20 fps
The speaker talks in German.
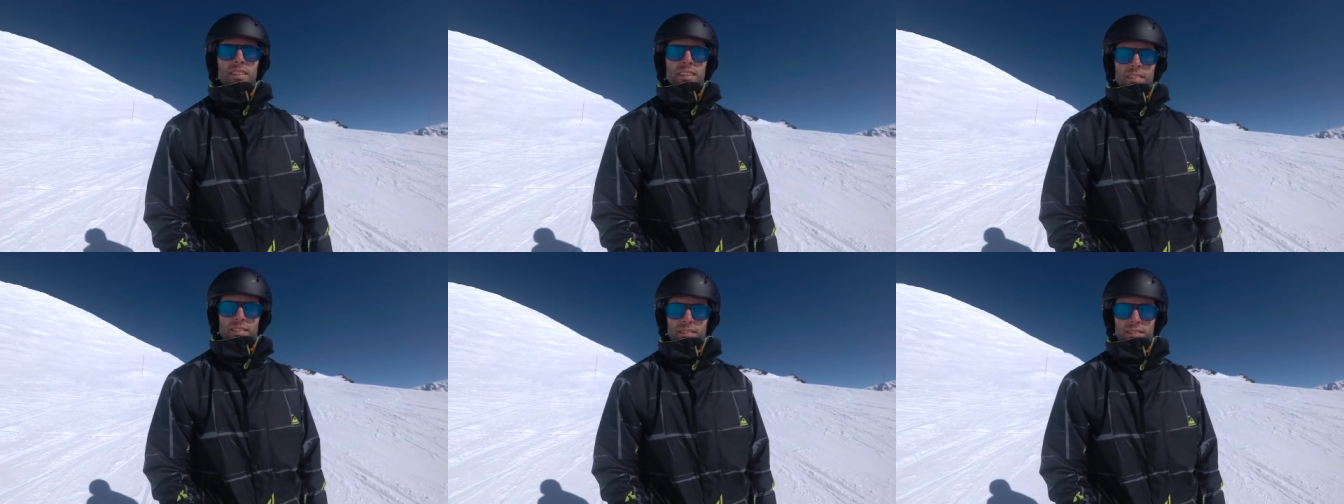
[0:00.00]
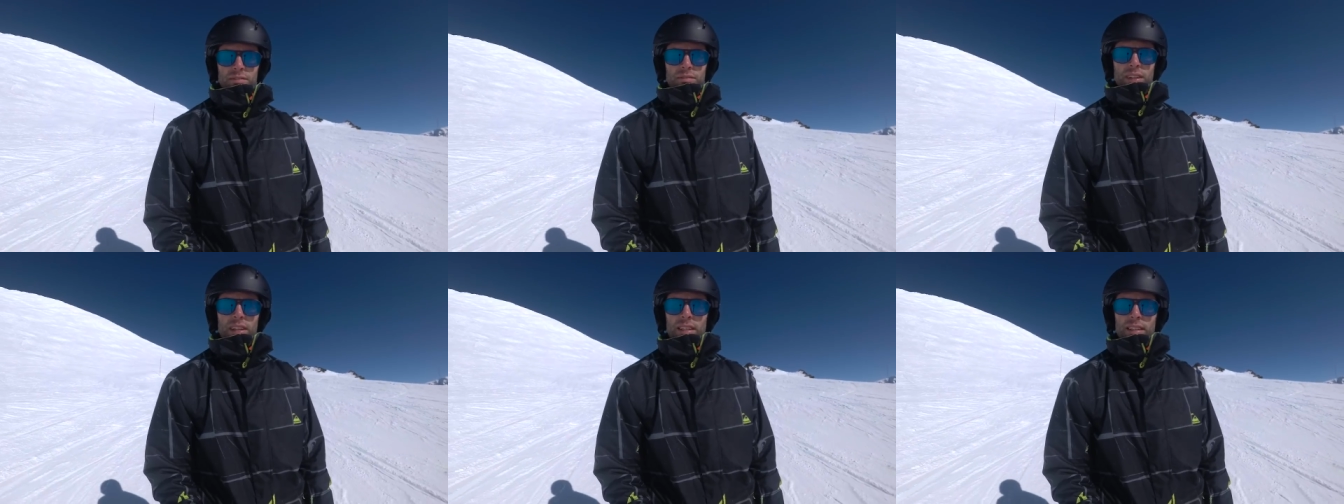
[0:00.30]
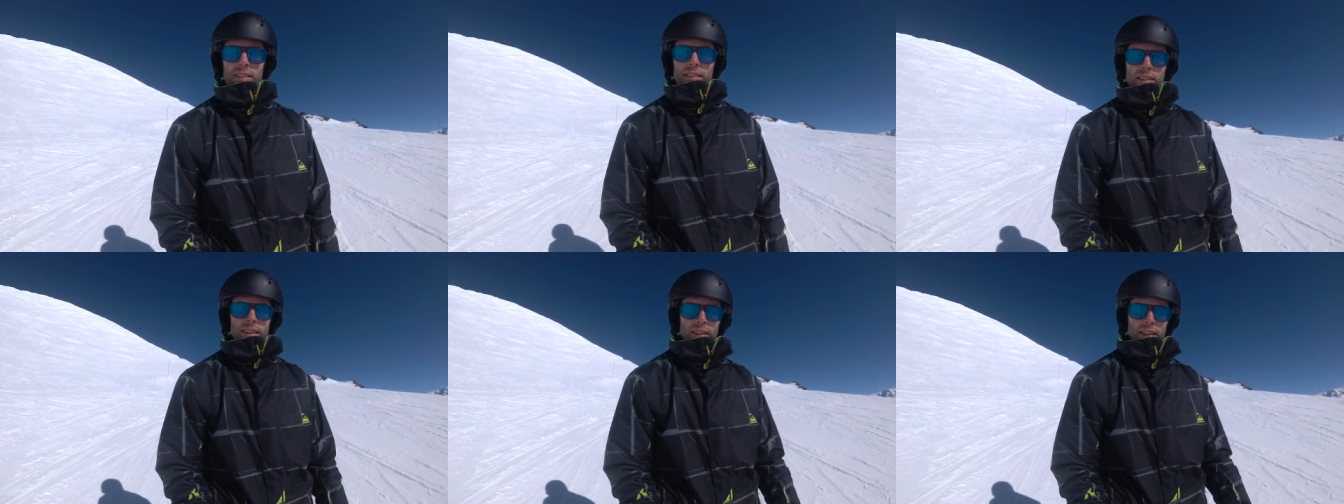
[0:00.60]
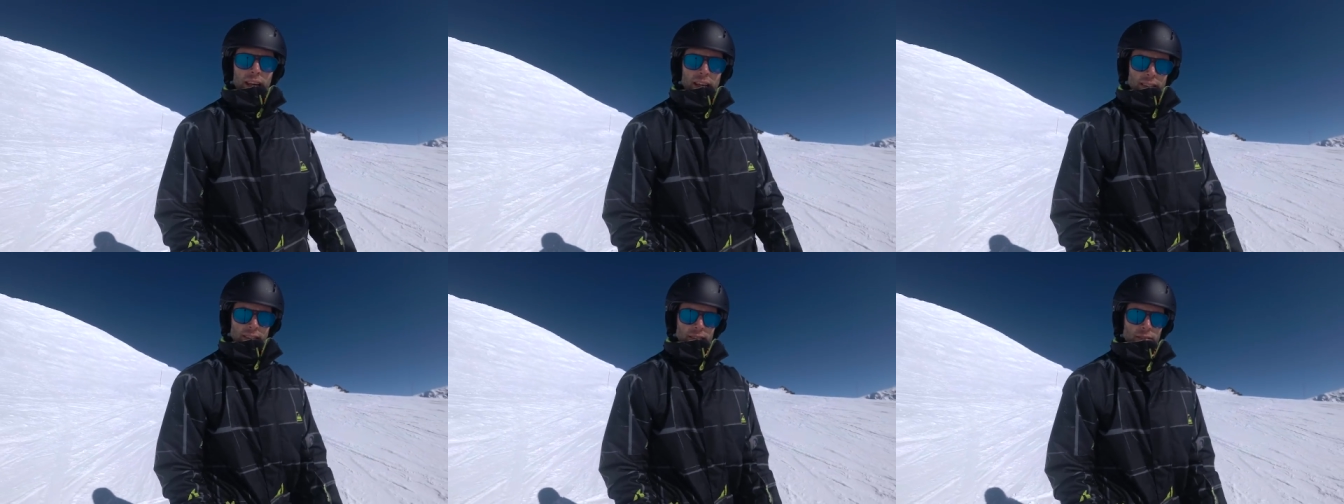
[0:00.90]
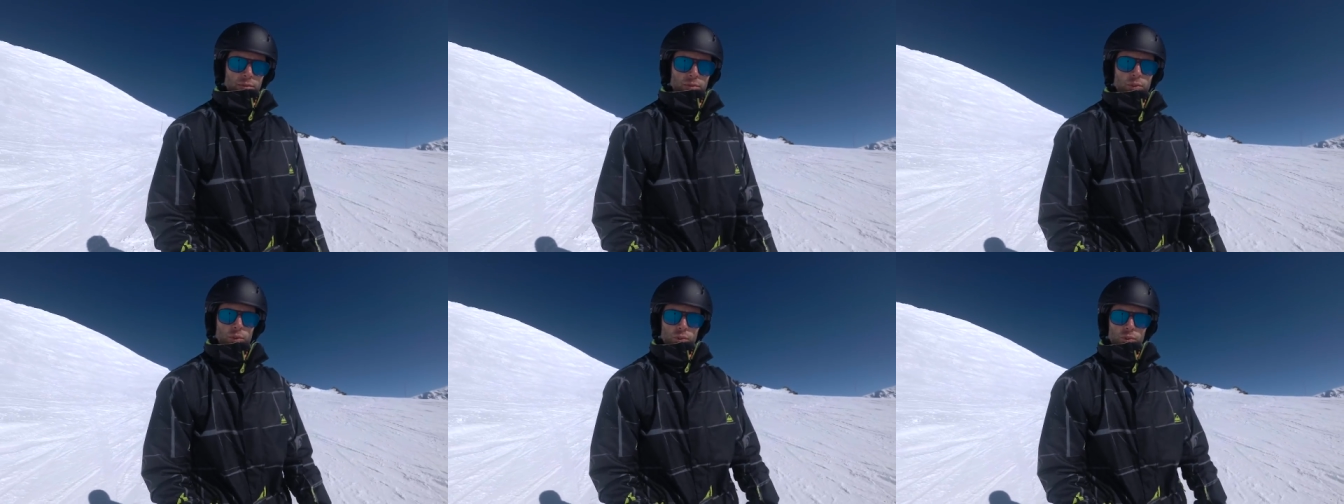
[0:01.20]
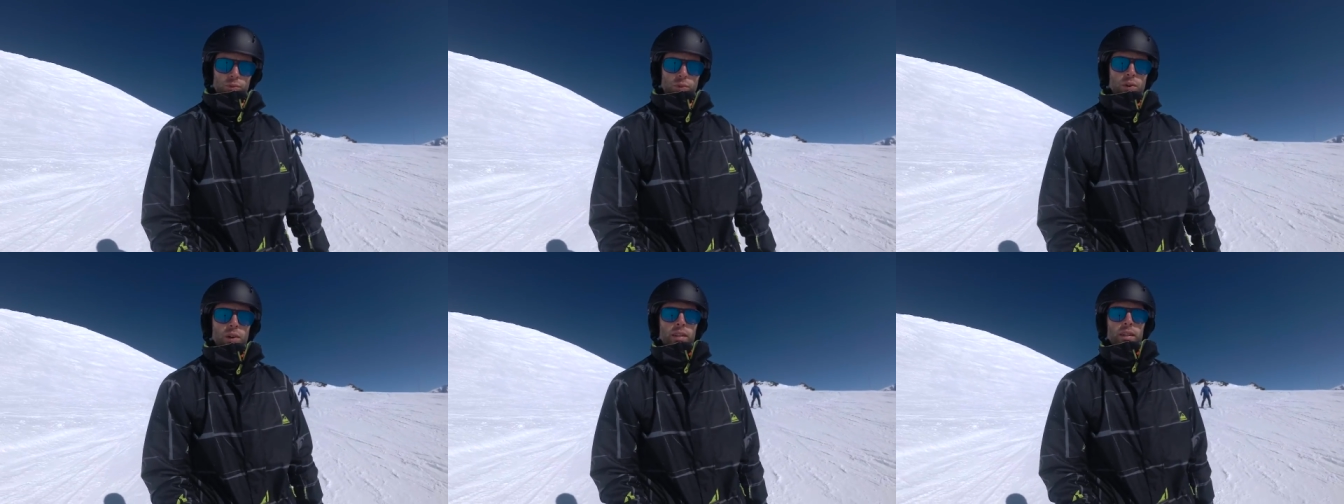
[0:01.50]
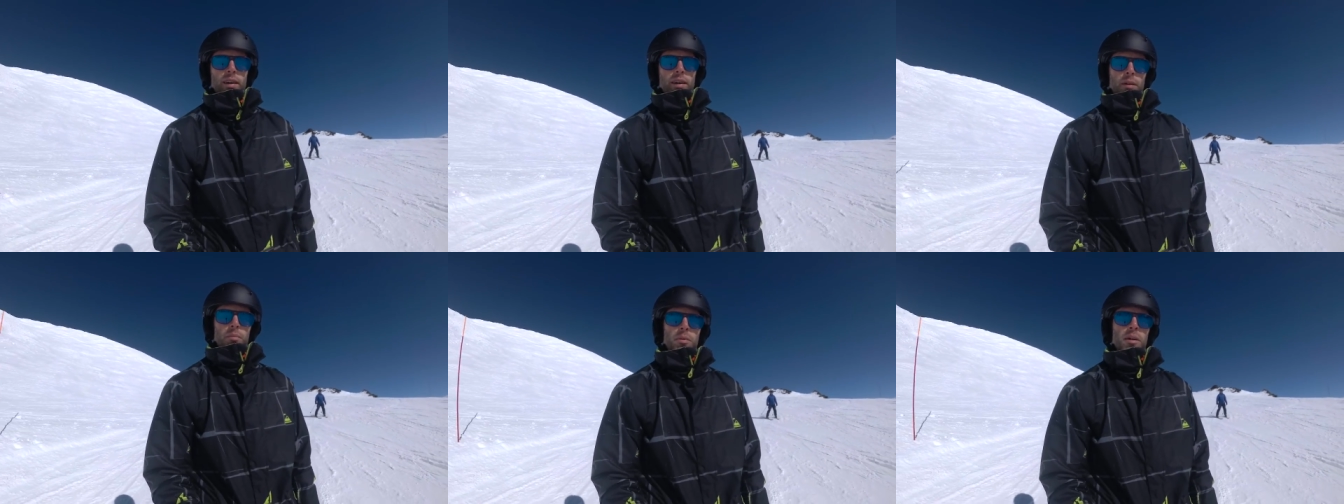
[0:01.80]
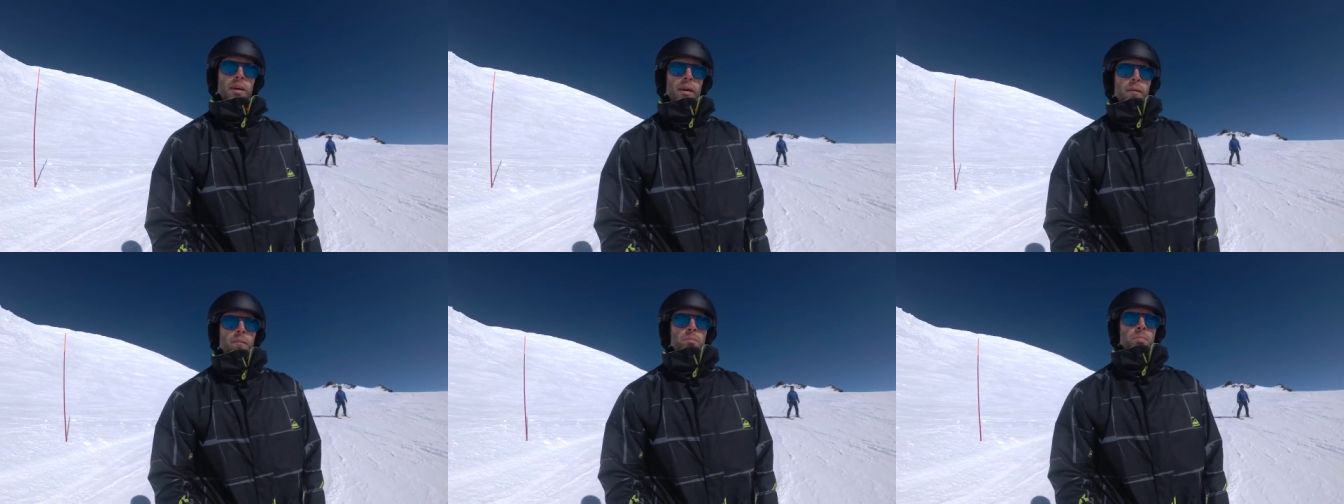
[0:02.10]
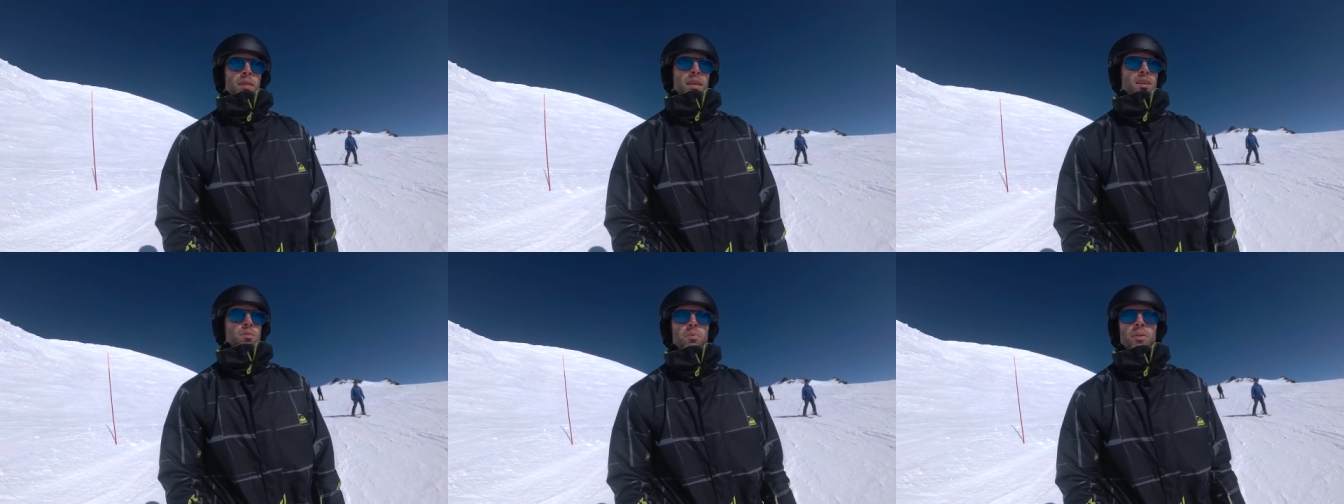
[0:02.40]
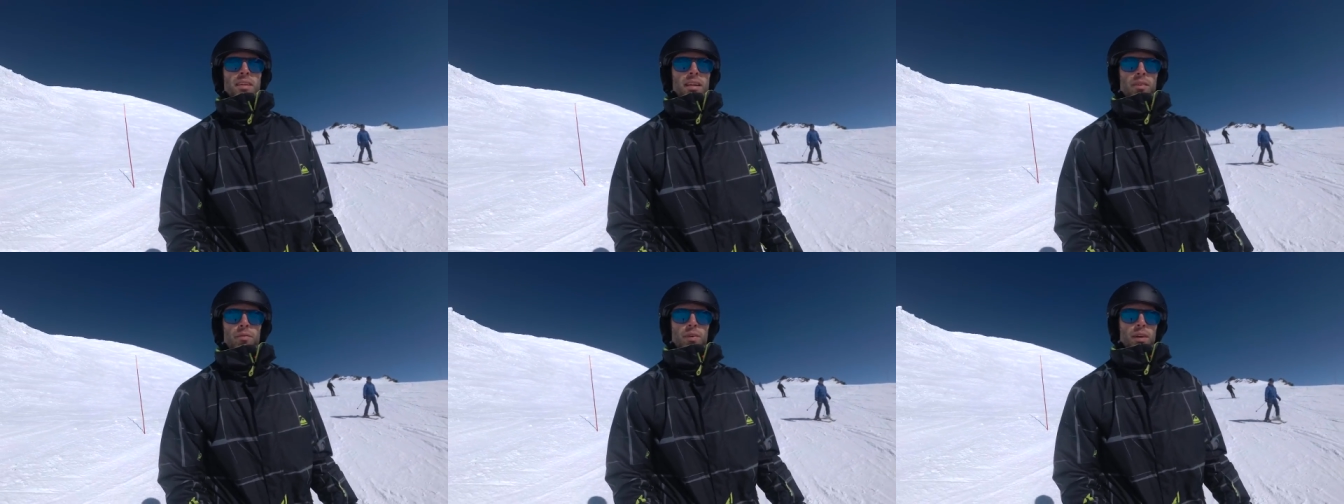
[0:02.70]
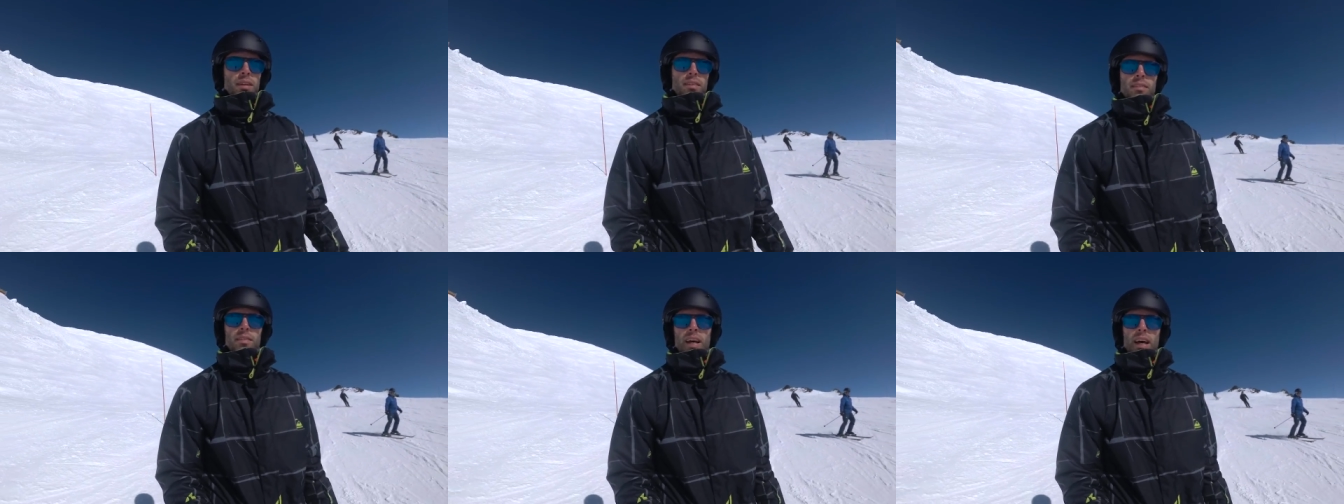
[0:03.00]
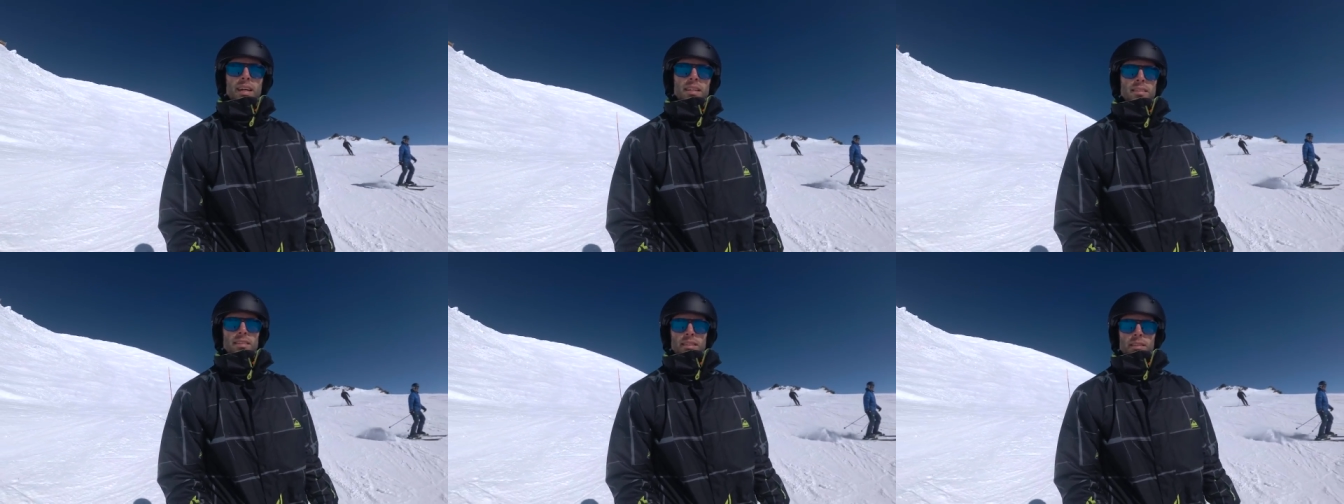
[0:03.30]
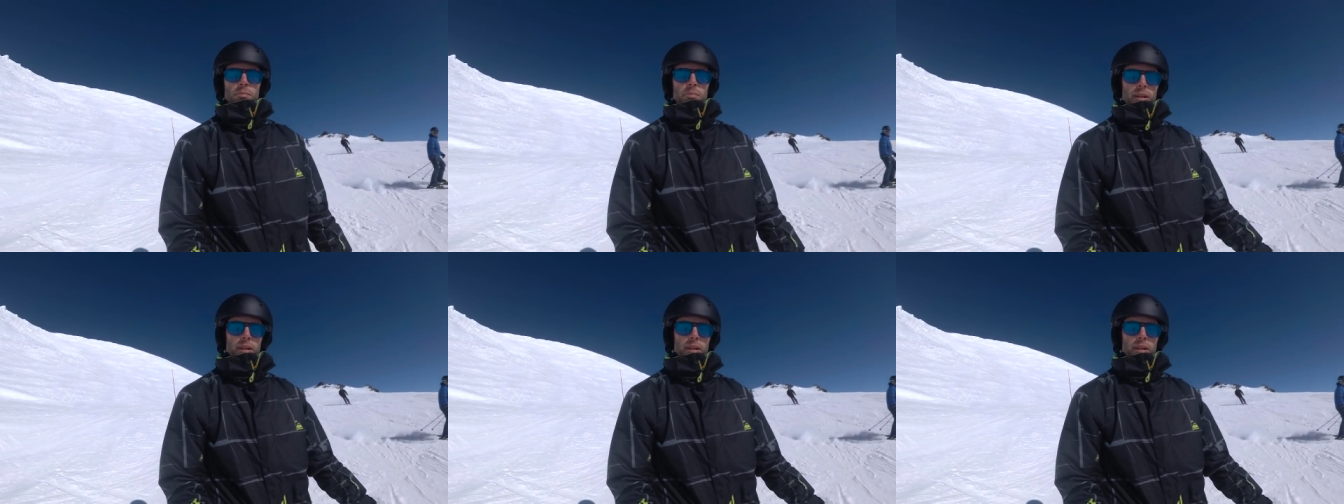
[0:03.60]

dass wenn ich den rechten Fuß vorne habe, ich mich einfach 30